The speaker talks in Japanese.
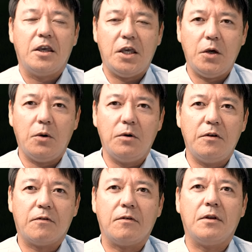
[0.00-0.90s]
費用
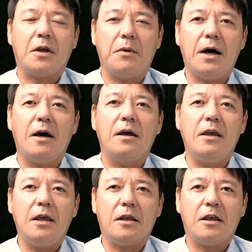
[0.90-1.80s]
については、
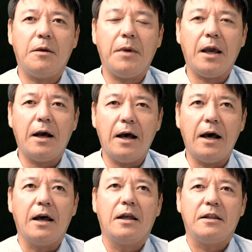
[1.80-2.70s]
1期目
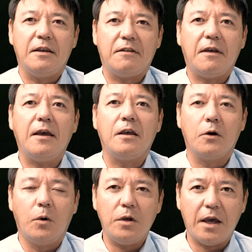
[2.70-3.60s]
が
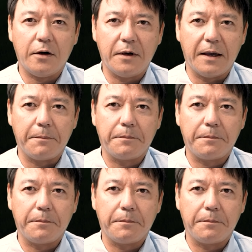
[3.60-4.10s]
2400円。